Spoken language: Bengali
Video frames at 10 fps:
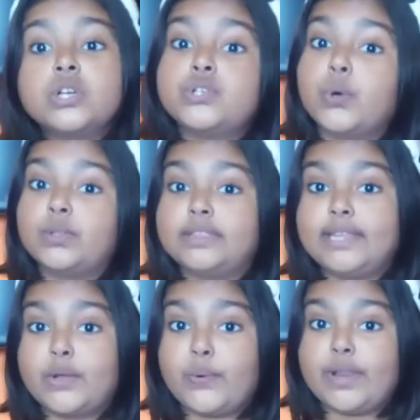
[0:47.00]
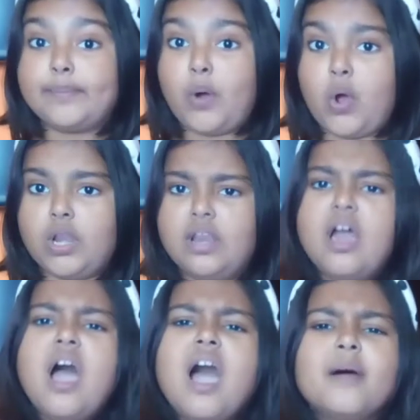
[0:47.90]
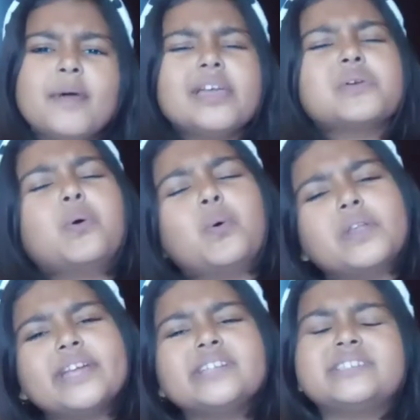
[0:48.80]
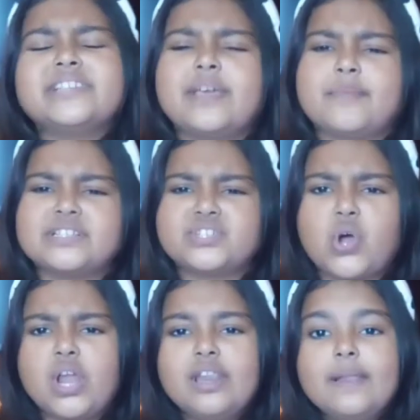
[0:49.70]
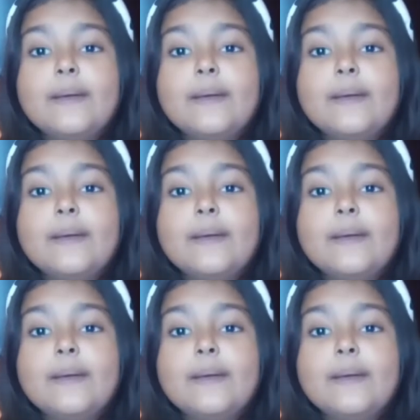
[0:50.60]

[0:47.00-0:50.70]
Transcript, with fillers: সত্যি করে বল আমায় করিস নেমা ছল